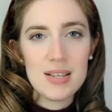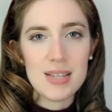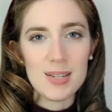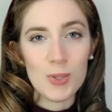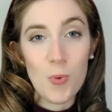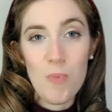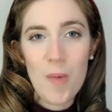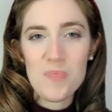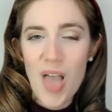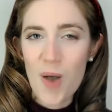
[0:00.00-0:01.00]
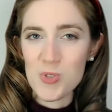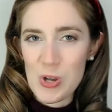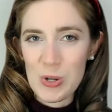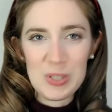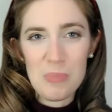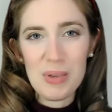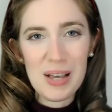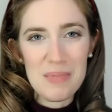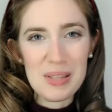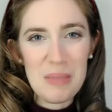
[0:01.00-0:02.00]
Senza dubbio, è un gioco
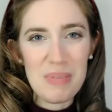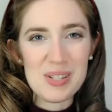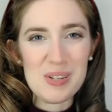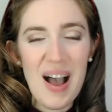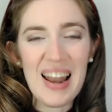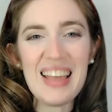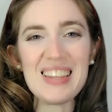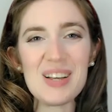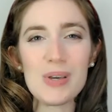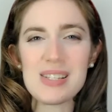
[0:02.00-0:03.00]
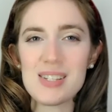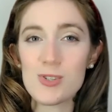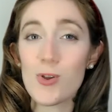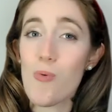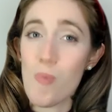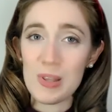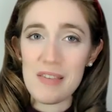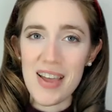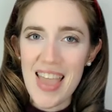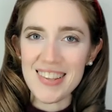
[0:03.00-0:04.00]
tipicamente pasquale di cui esistono molte
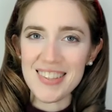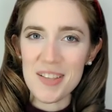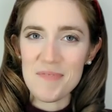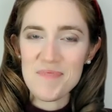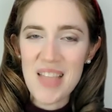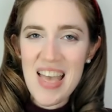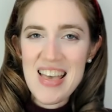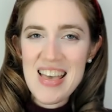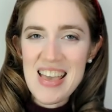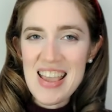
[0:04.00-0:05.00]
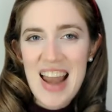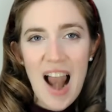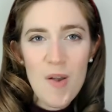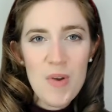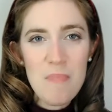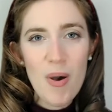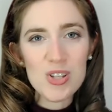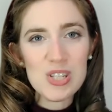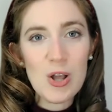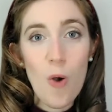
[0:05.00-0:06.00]
varianti. In alcuni
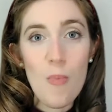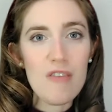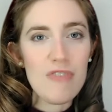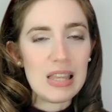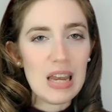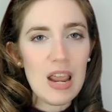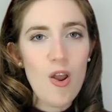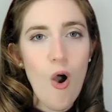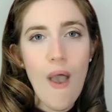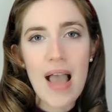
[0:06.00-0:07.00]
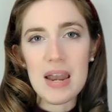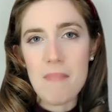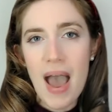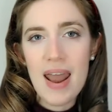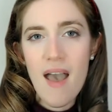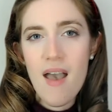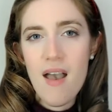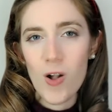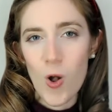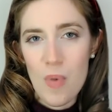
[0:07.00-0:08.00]
posti come il Feltrino e Alimana,
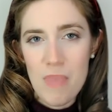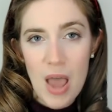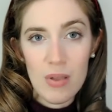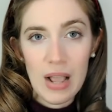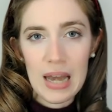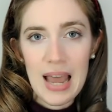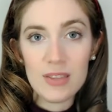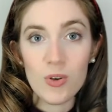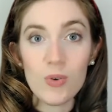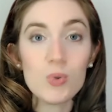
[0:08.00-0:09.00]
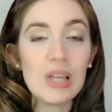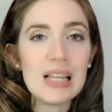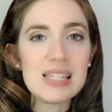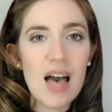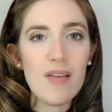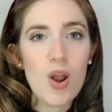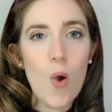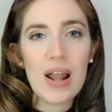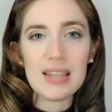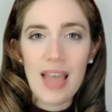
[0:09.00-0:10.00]
come piano inclinato, utilizzavano
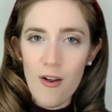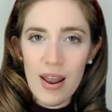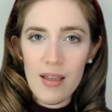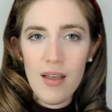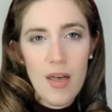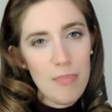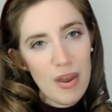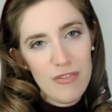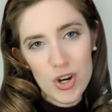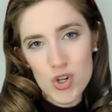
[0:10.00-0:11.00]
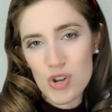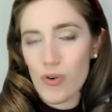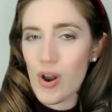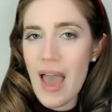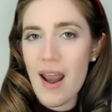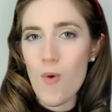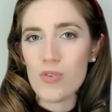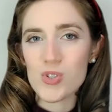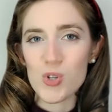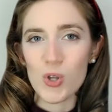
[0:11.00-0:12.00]
una tegola per far scivolare
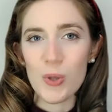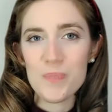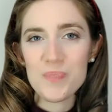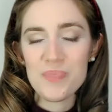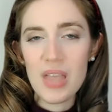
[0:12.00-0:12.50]
l'uovo sodo.